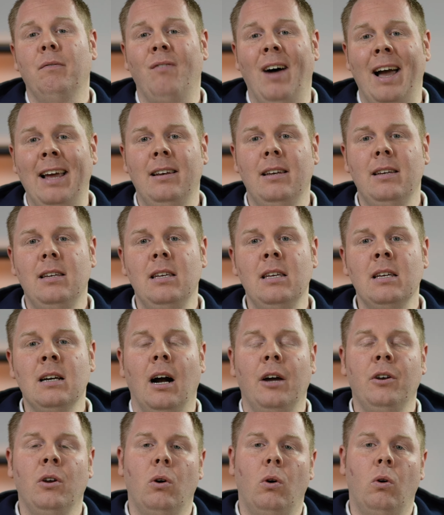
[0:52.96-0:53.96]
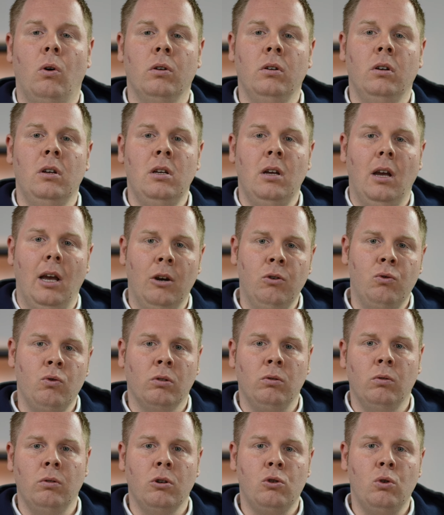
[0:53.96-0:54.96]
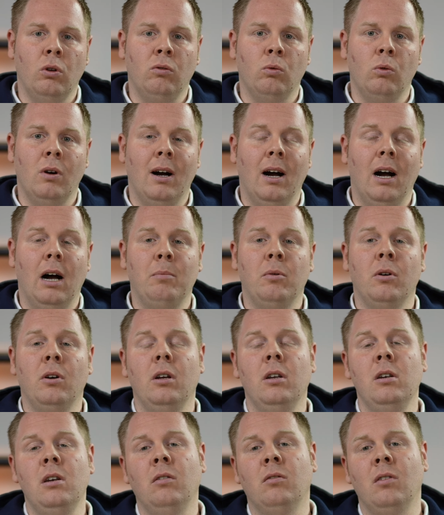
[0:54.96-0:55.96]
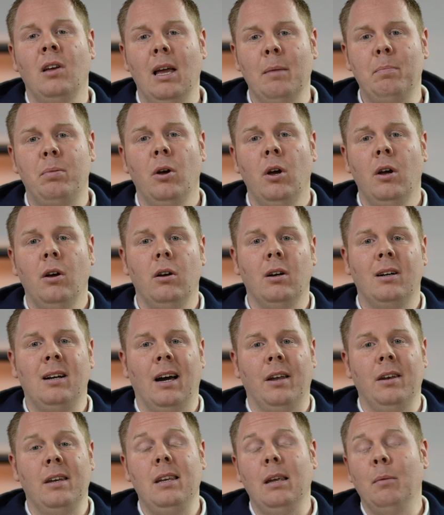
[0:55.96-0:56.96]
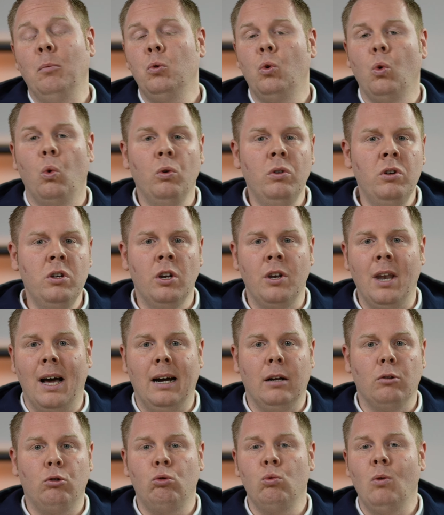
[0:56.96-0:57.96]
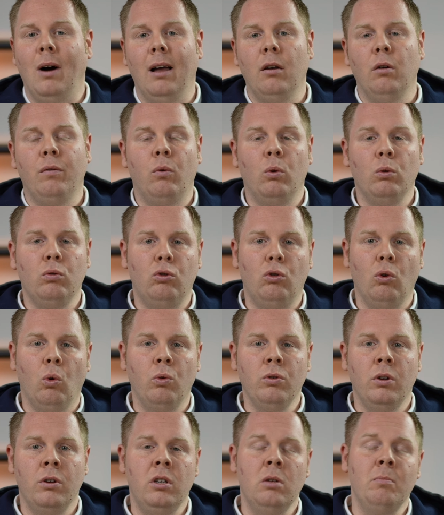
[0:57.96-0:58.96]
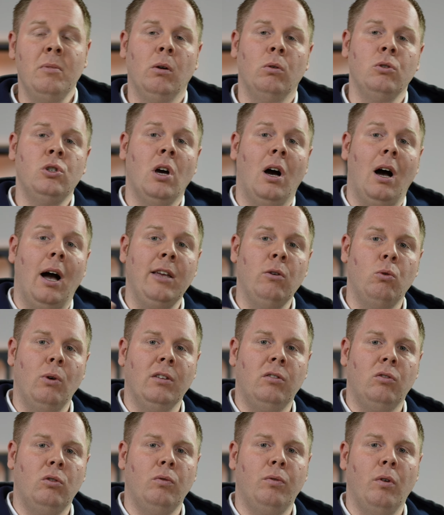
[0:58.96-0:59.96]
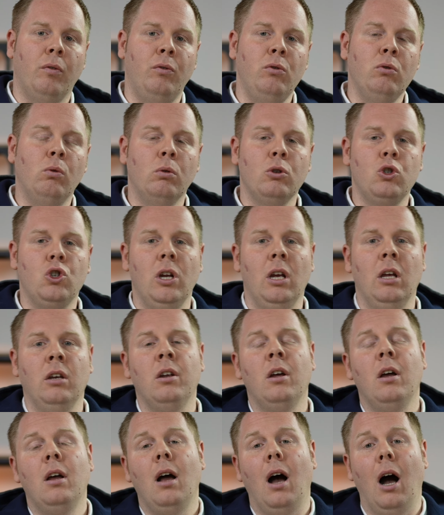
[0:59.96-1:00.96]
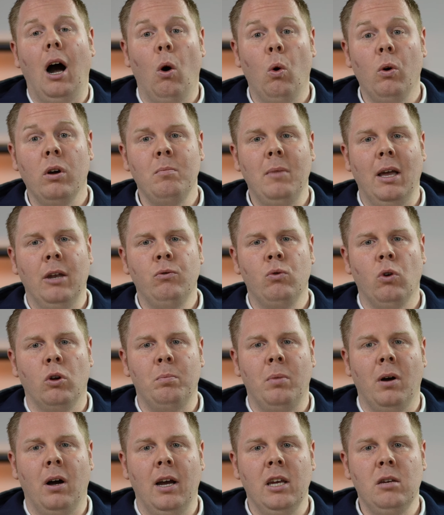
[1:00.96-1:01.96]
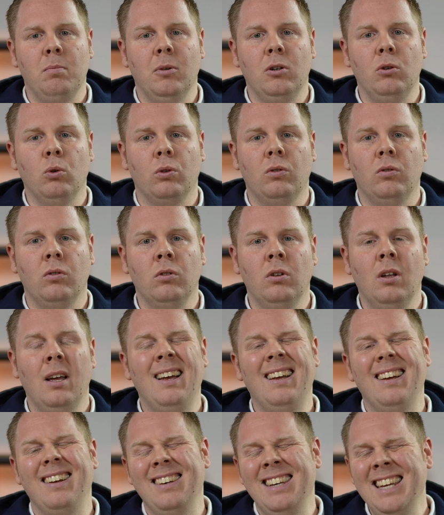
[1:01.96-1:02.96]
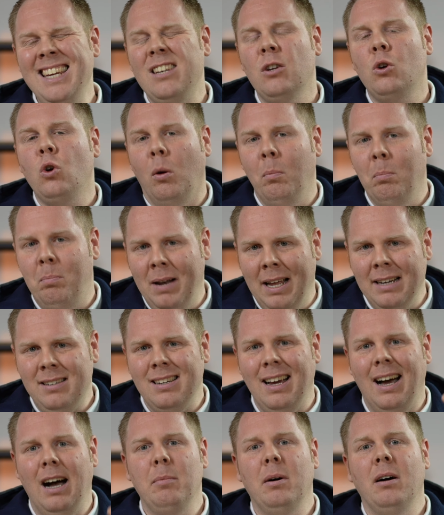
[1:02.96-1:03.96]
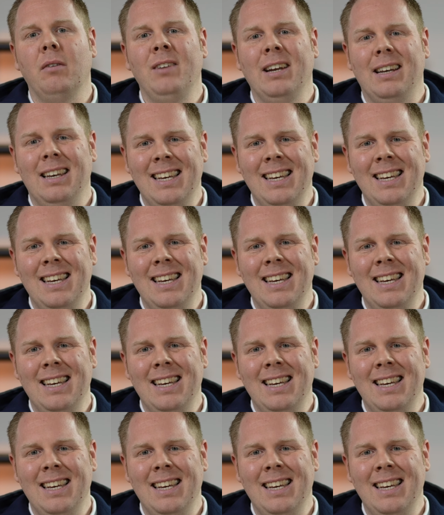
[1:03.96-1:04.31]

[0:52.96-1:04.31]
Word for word: weil ich hier eine ordentliche Android-Unterstützung habe. In dieser App äh, kann ich im Grunde nahezu alle Funktionen, die mir unter iOS iOS zur Verfügung stehen, auch im Android-Bereich mitnutzen. Nicht komplett, aber